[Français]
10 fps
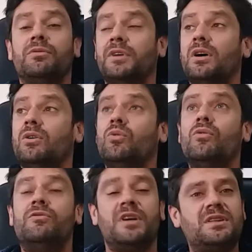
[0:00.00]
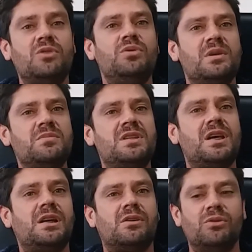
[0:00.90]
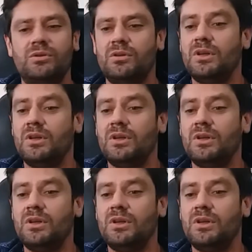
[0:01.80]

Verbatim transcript: Enfin, au 21e siècle,